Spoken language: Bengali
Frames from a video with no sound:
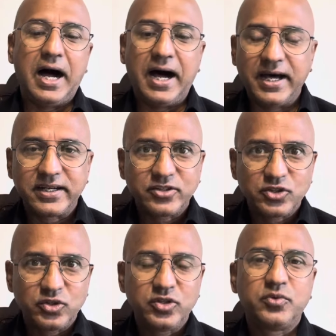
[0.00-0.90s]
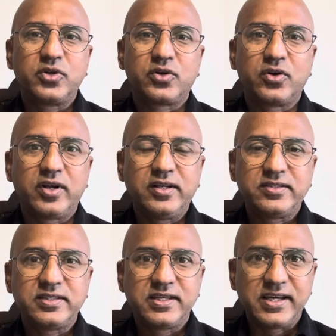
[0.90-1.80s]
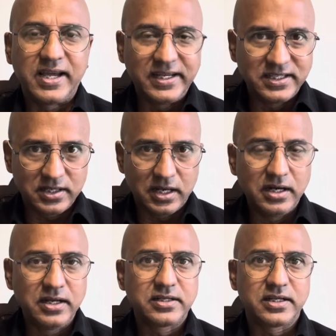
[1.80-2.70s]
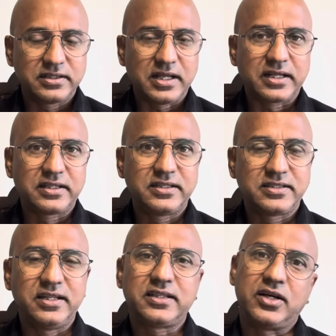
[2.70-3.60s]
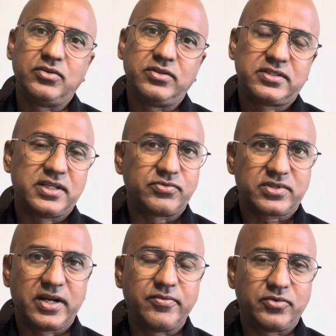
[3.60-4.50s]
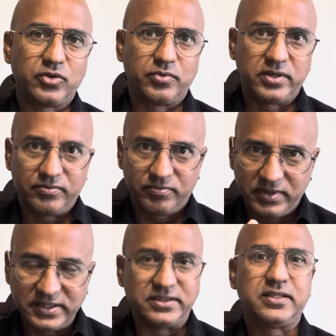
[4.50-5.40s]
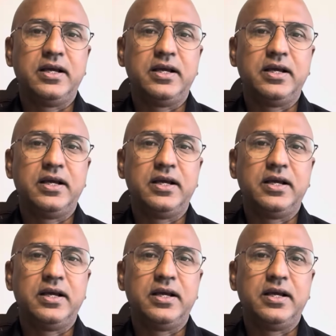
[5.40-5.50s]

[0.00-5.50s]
আর যদি মনে করেন যে এই চ্যানেলের সাথে থাকতে চান তাহলে সাবস্ক্রাইব করবেন প্লিজ